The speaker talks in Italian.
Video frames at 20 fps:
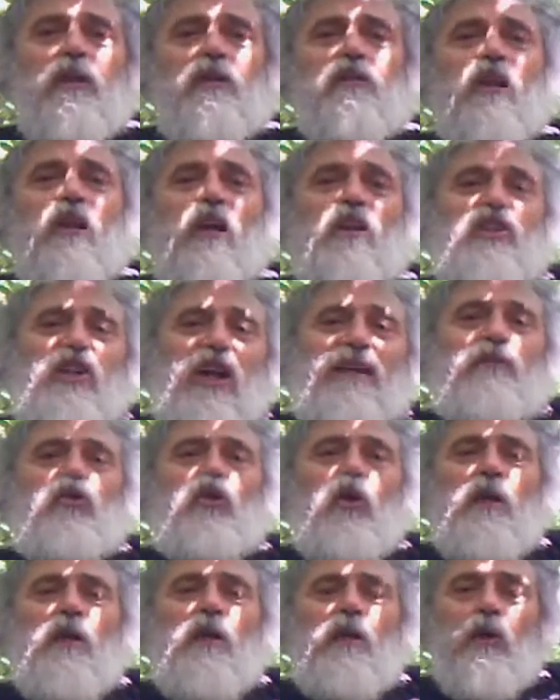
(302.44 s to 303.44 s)
di
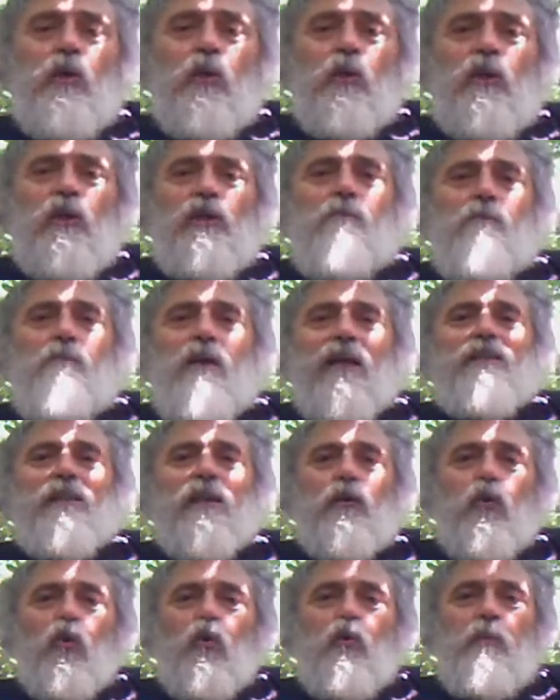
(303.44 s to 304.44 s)
300 milioni di
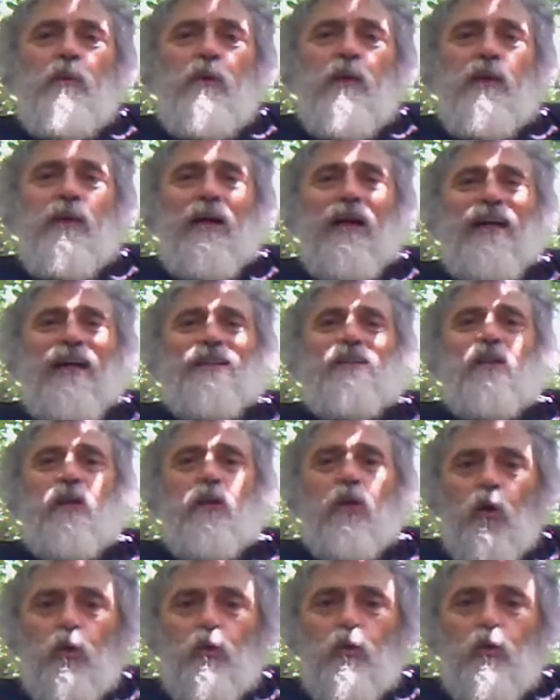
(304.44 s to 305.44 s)
metri cubi al
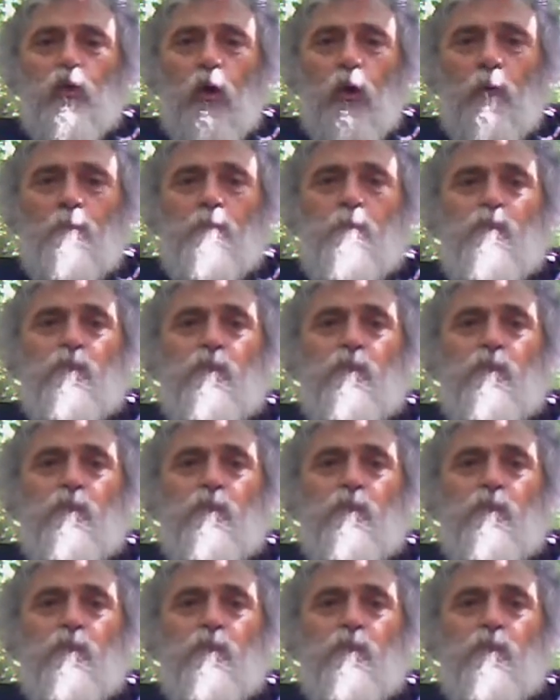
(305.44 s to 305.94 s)
secondo,